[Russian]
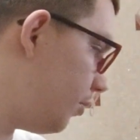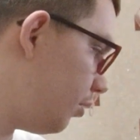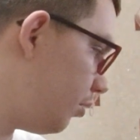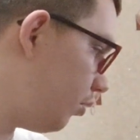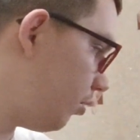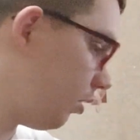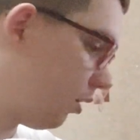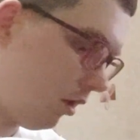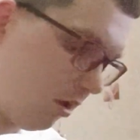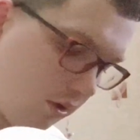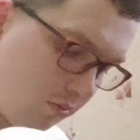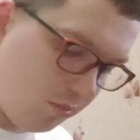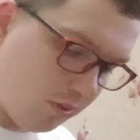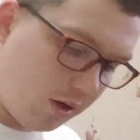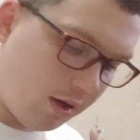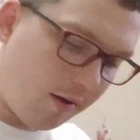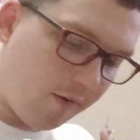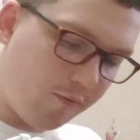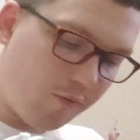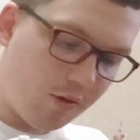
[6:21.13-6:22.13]
мы все-таки с
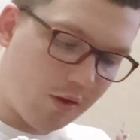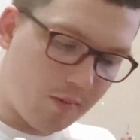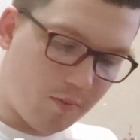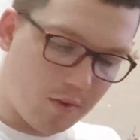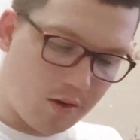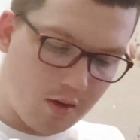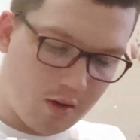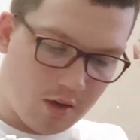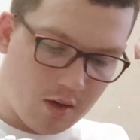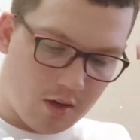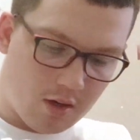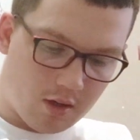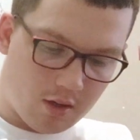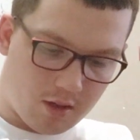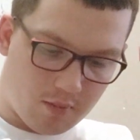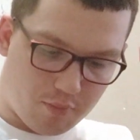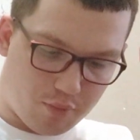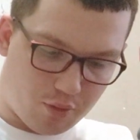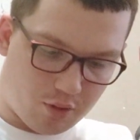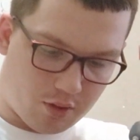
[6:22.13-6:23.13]
микрофоном,
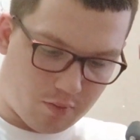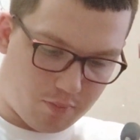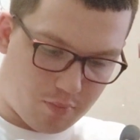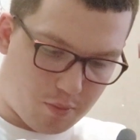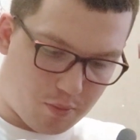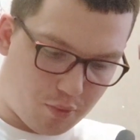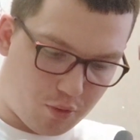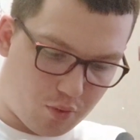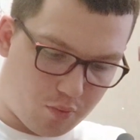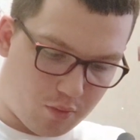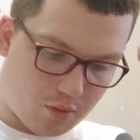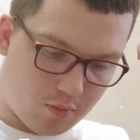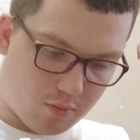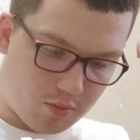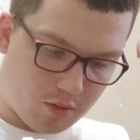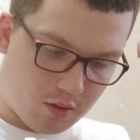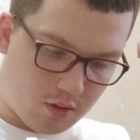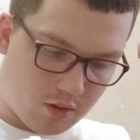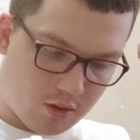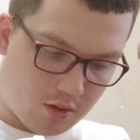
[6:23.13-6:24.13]
допустим,
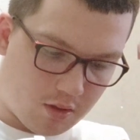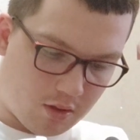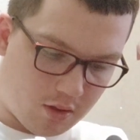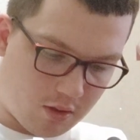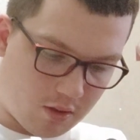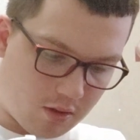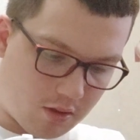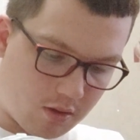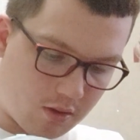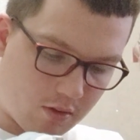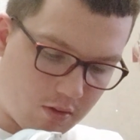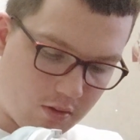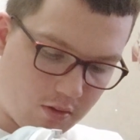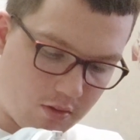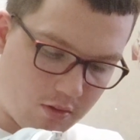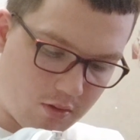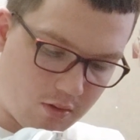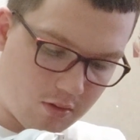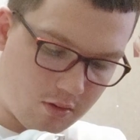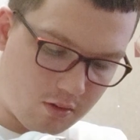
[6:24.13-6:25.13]
попробуем а,
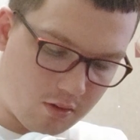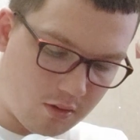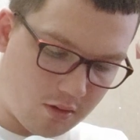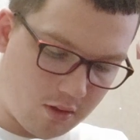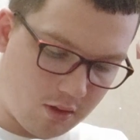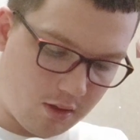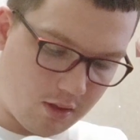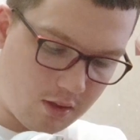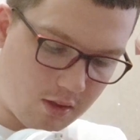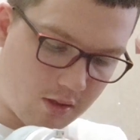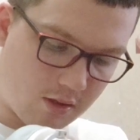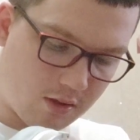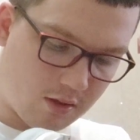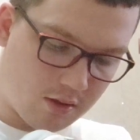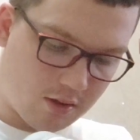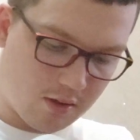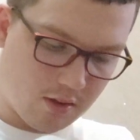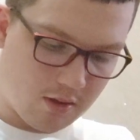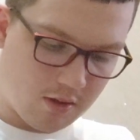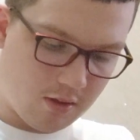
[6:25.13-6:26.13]
это
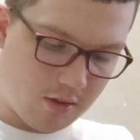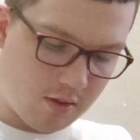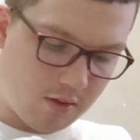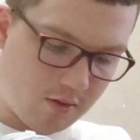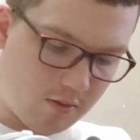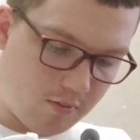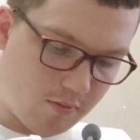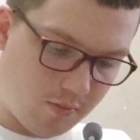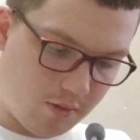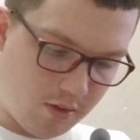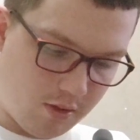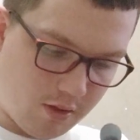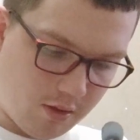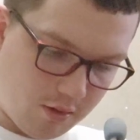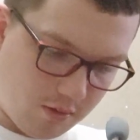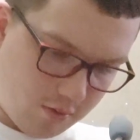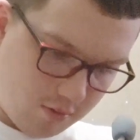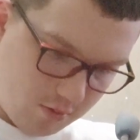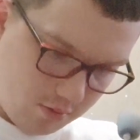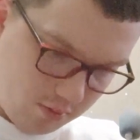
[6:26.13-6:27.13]
в виде...